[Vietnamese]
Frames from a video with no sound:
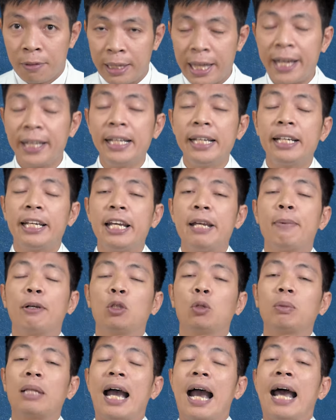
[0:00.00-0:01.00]
thế thì khi mà
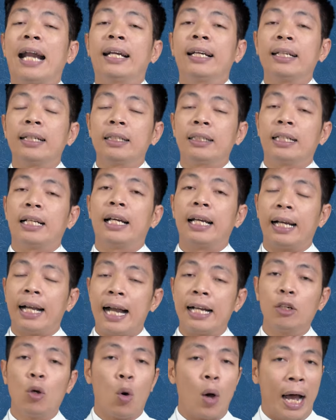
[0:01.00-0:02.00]
chúng ta ăn
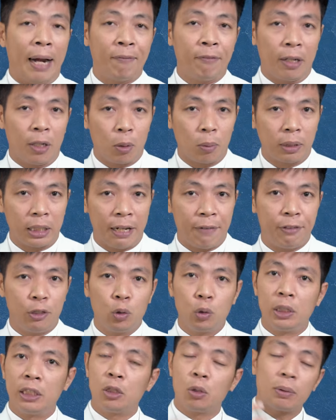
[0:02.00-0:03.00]
các đồ ăn vào trong cơ thể ví
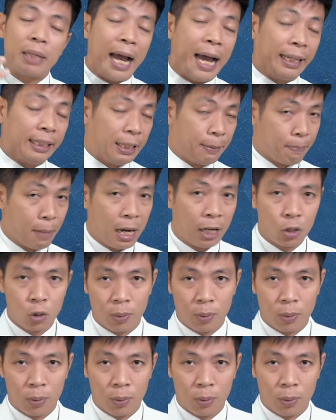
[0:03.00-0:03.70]
dụ như chúng ta ăn thịt mỡ